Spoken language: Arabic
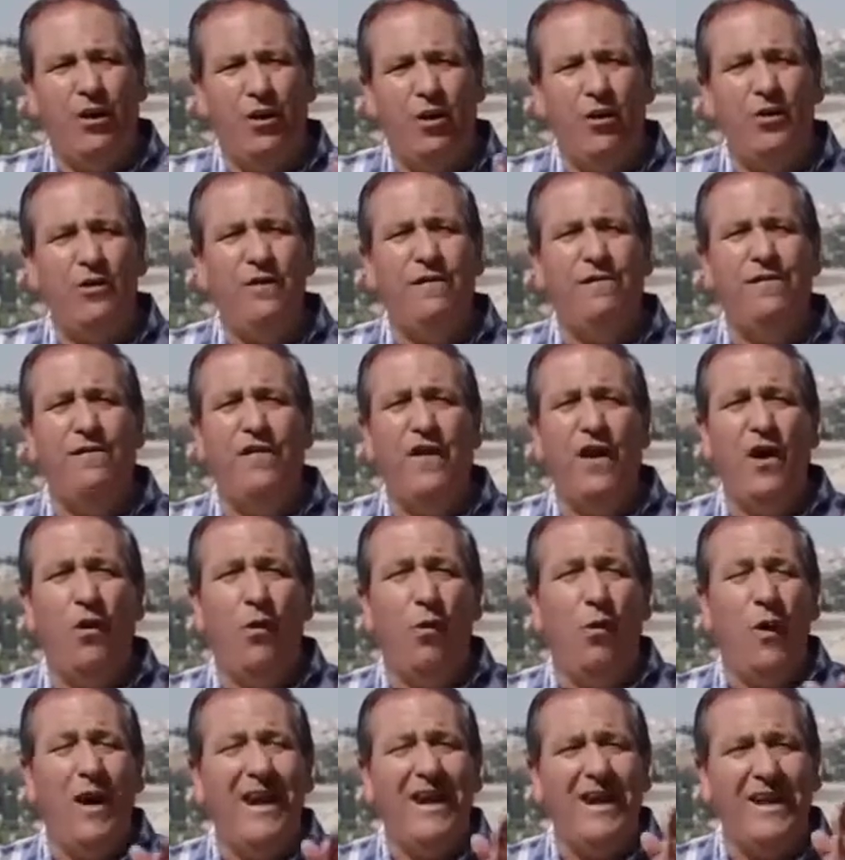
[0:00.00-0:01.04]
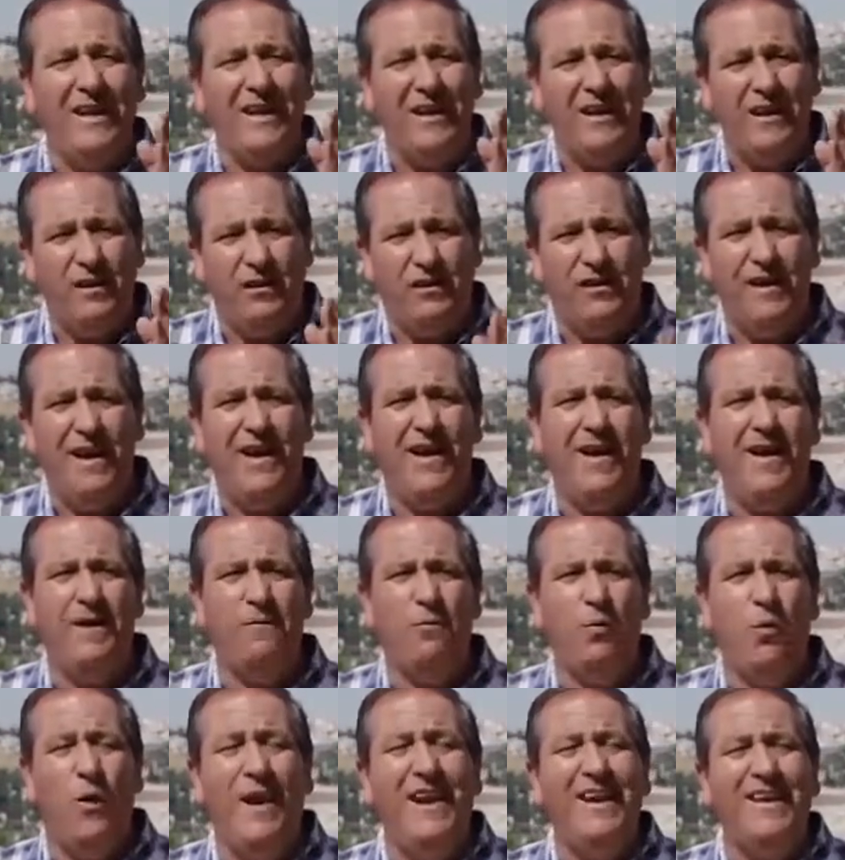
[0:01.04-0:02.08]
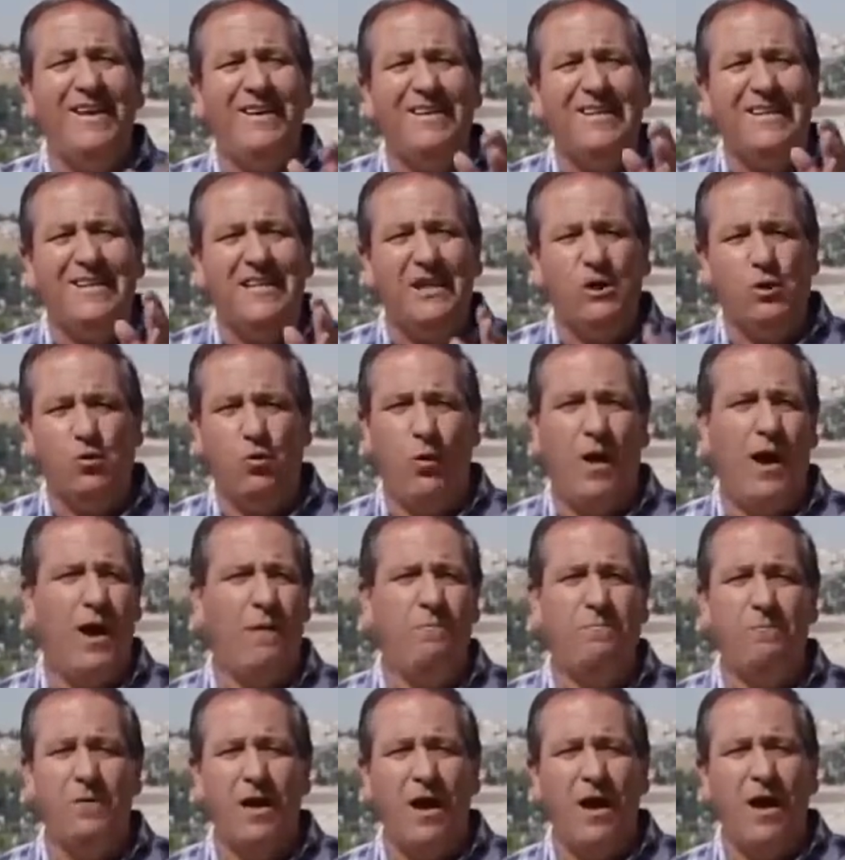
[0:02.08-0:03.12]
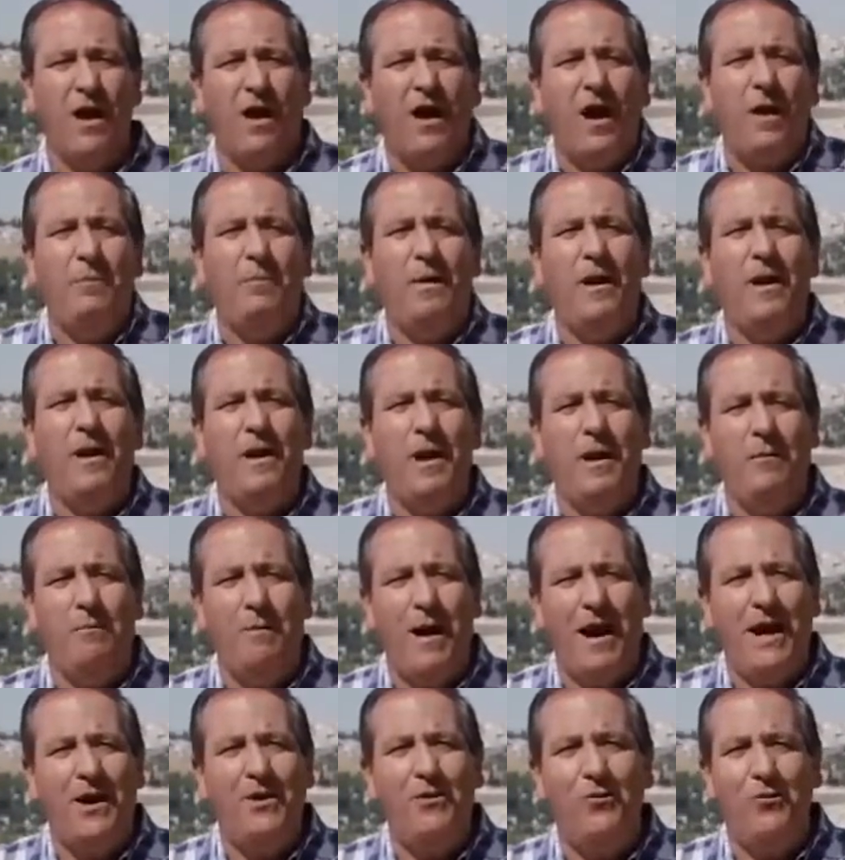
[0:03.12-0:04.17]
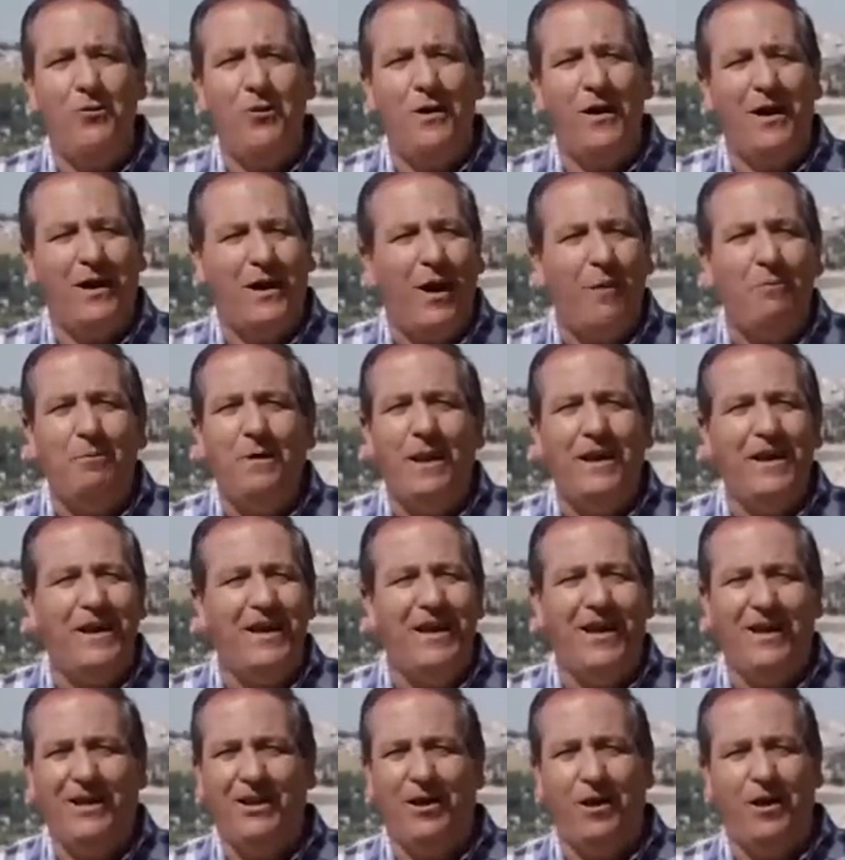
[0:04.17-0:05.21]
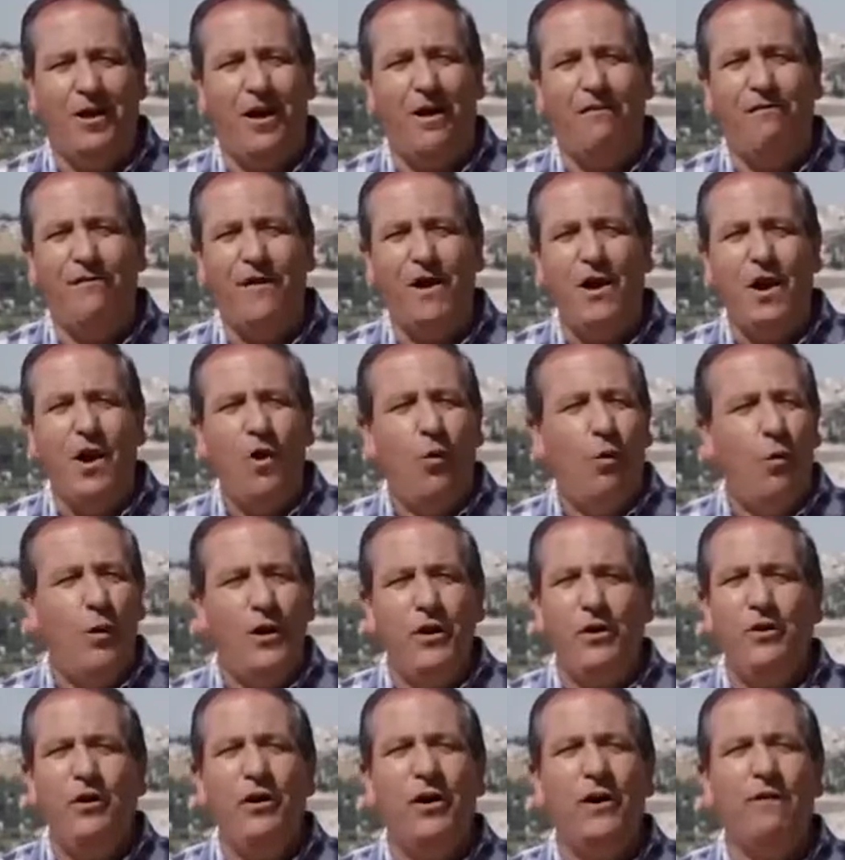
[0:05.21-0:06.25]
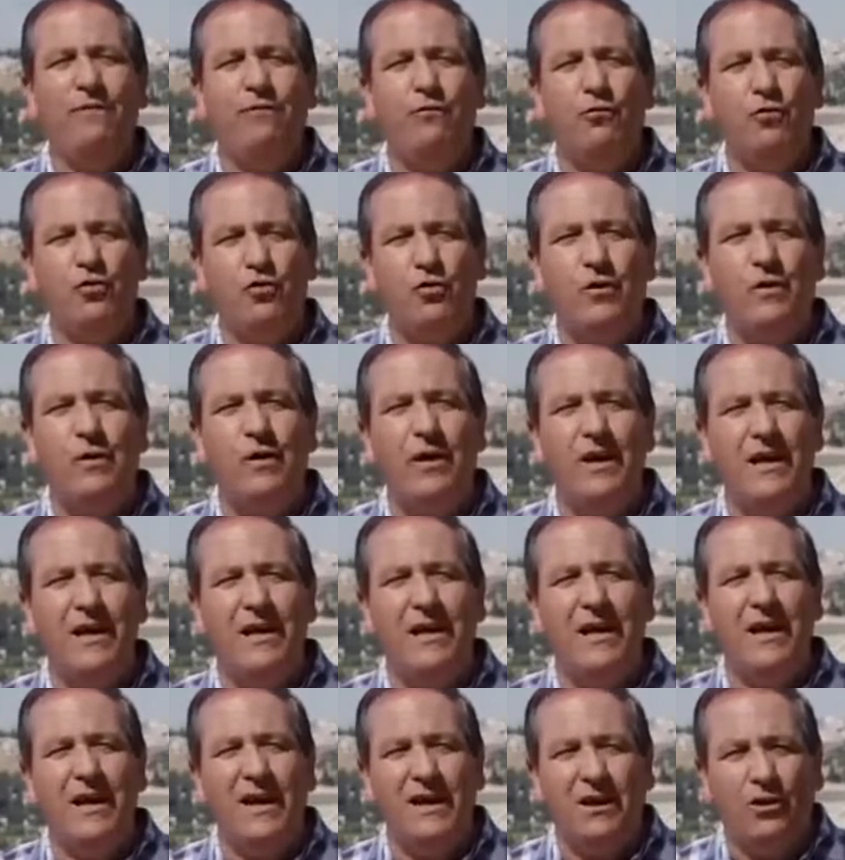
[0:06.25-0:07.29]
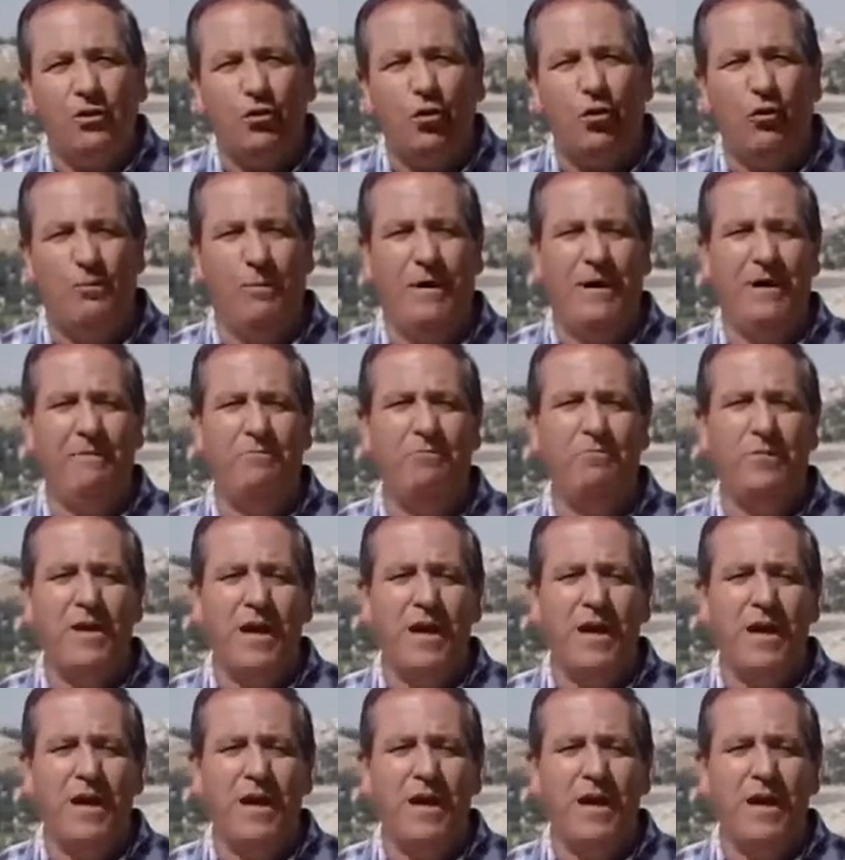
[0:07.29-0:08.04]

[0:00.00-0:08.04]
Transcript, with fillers: العنف والإيذاء والاستجواب قبل ما أنه قبل الاعتراف وأنه يعرفوا شو هي التهمة